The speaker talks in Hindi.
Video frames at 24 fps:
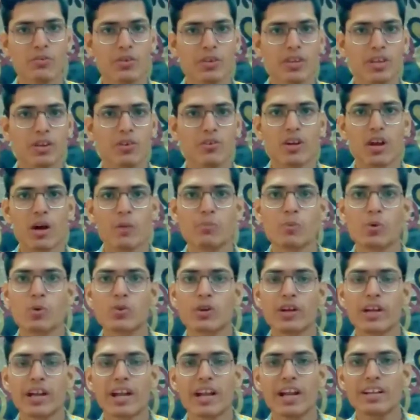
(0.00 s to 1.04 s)
हुई हैं और आप
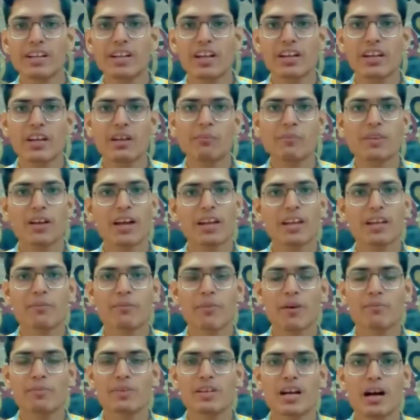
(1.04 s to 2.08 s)
लोगों को एंटरटेन करने
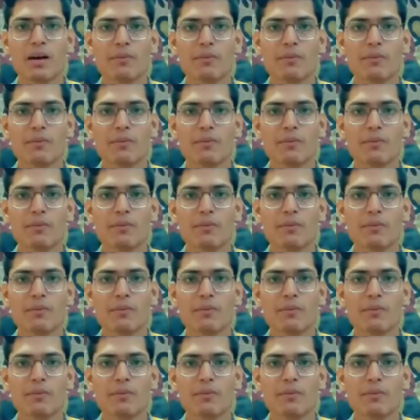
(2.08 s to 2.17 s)
में भी